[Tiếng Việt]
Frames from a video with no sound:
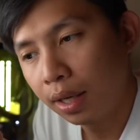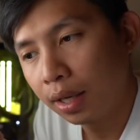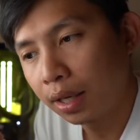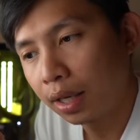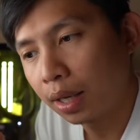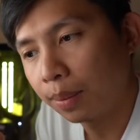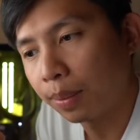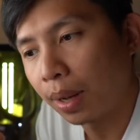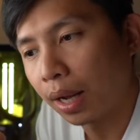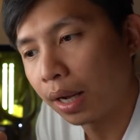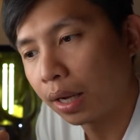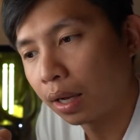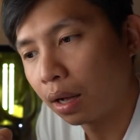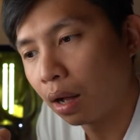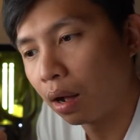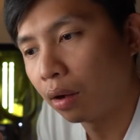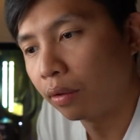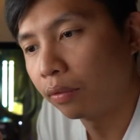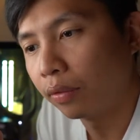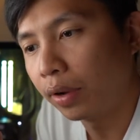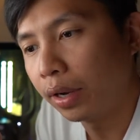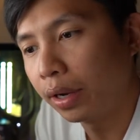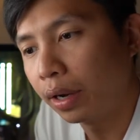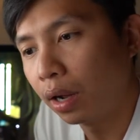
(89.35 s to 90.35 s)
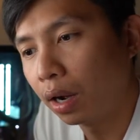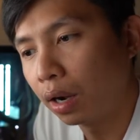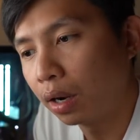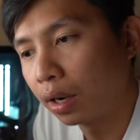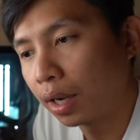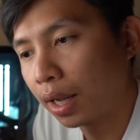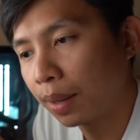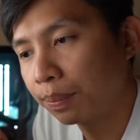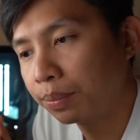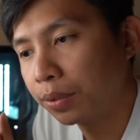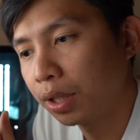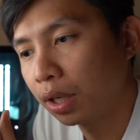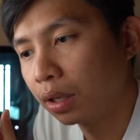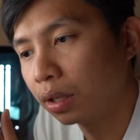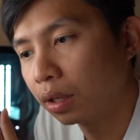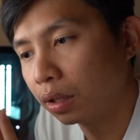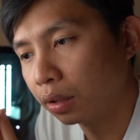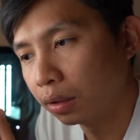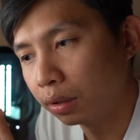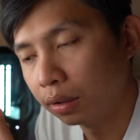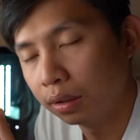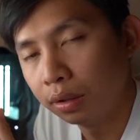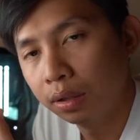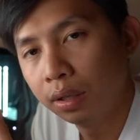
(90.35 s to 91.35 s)
các bạn cần phải nâng cấp chất
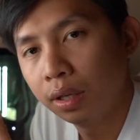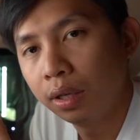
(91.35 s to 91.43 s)
lượng